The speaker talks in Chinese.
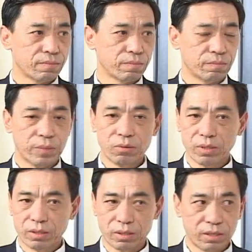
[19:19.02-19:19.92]
没有那
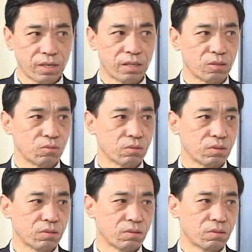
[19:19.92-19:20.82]
些阴暗的东西。
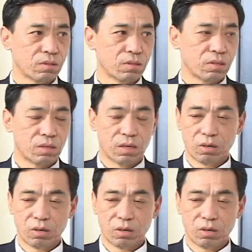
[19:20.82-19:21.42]
然后